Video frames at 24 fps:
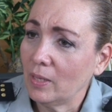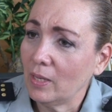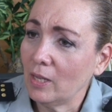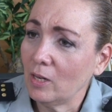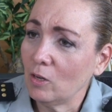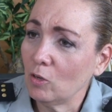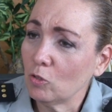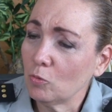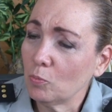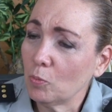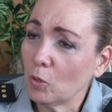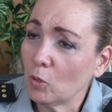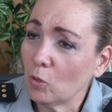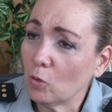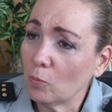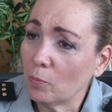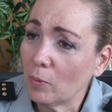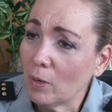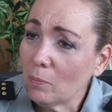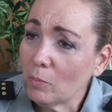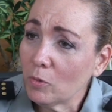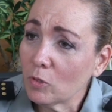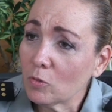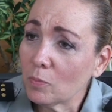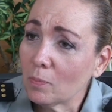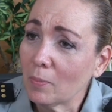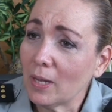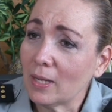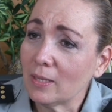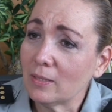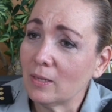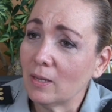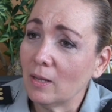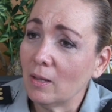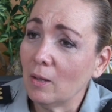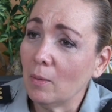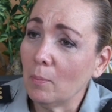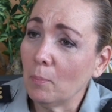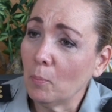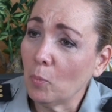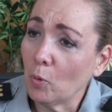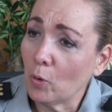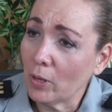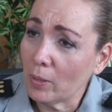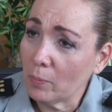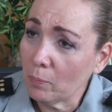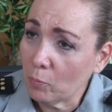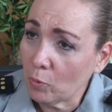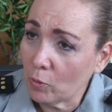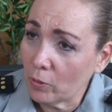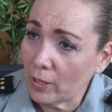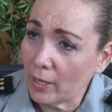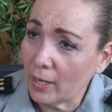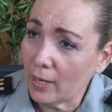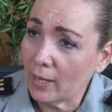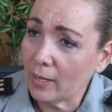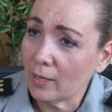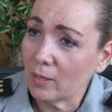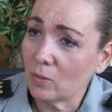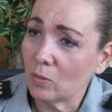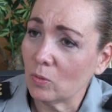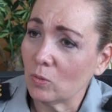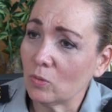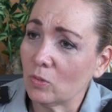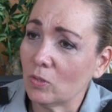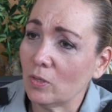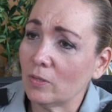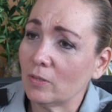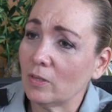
y nos preocupamos más por empoderarnos